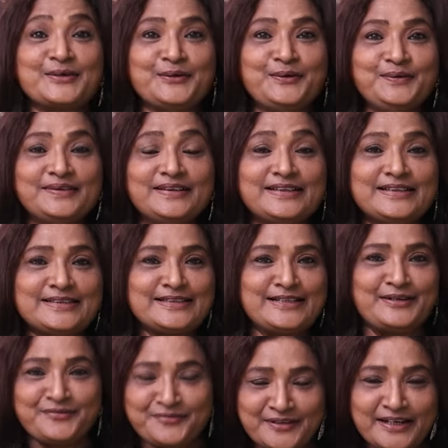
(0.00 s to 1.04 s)
సో
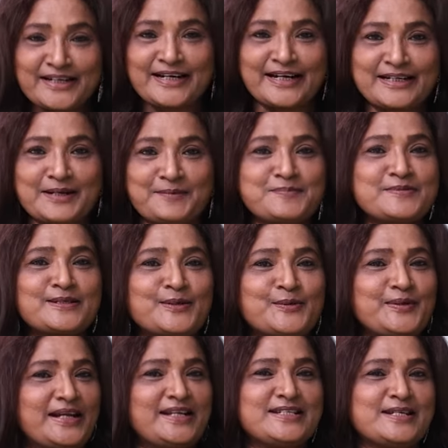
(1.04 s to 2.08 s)
డిఫరెంట్ గెటప్స్లో
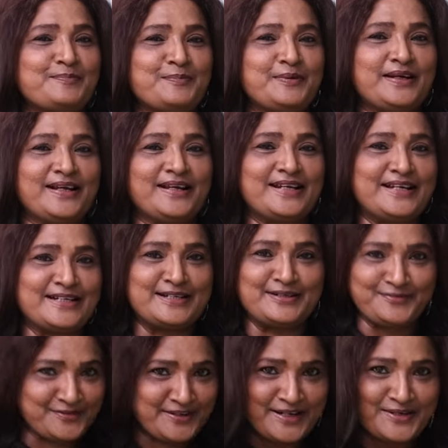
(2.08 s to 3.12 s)
నేను చెప్పిన ఈ
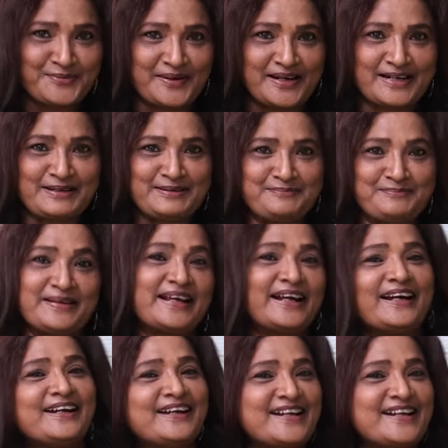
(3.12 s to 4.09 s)
డిఫరెంట్ వెల్కమ్ మీకు ఎలా